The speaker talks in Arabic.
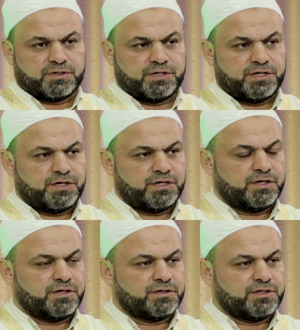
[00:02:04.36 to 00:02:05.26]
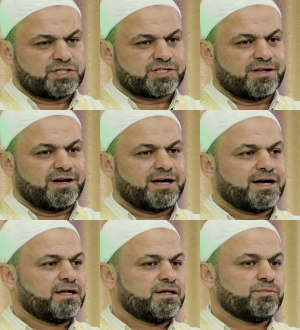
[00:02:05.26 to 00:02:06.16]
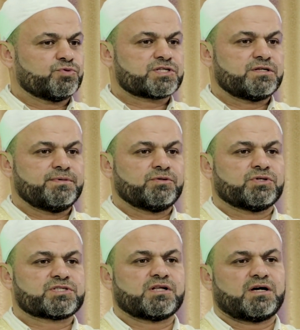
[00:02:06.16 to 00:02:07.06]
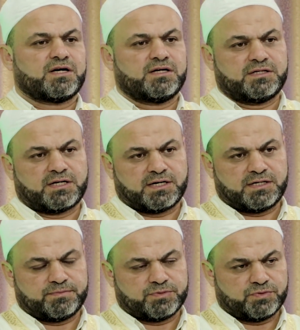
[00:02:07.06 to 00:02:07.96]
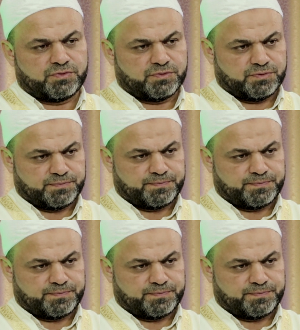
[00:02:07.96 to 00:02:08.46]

لإصلاح حال المسلمين وإصلاح حال العالم كله